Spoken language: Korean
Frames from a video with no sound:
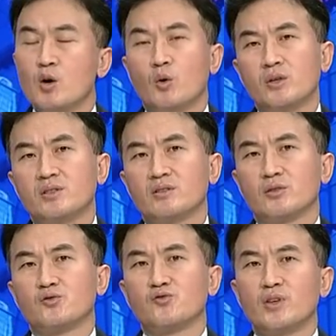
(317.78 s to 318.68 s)
훨씬 더
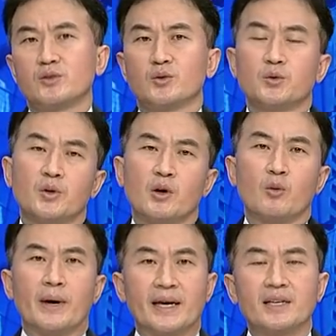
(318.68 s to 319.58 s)
중요한 중요한 요소라고
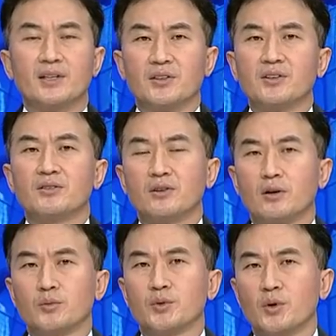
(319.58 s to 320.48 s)
봐야 되는
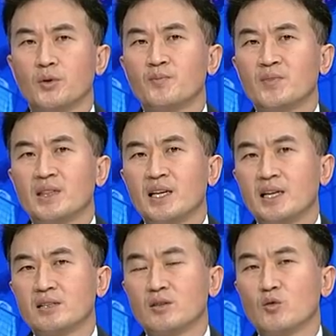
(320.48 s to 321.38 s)
거고요. 네.
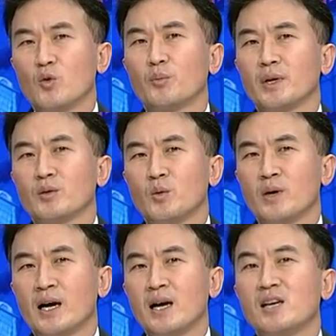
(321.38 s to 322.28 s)
따라서
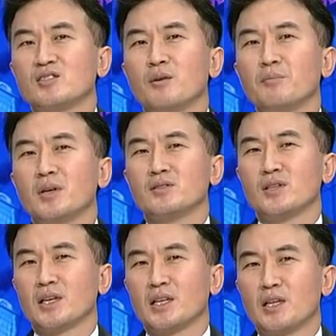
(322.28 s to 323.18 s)
공매도가 전면
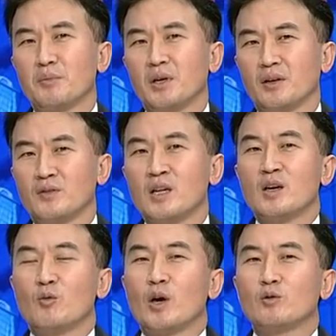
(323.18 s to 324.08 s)
재개되면
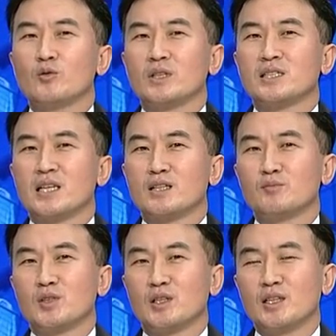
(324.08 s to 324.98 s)
외국인
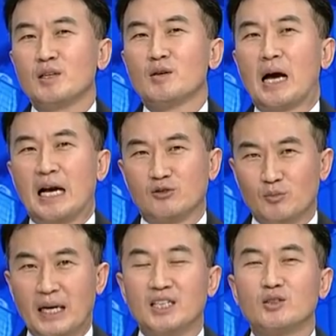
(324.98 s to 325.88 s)
자금들이 아주
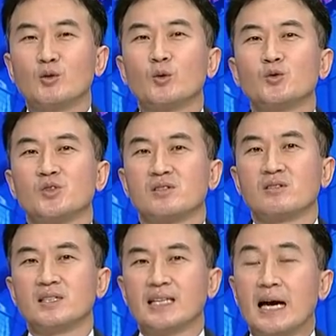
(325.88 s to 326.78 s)
많이 들어올 수 있을
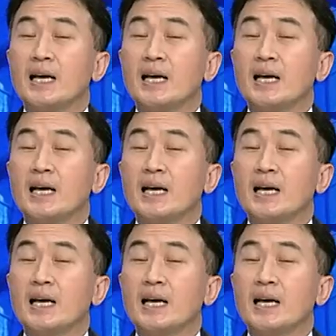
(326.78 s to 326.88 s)
거냐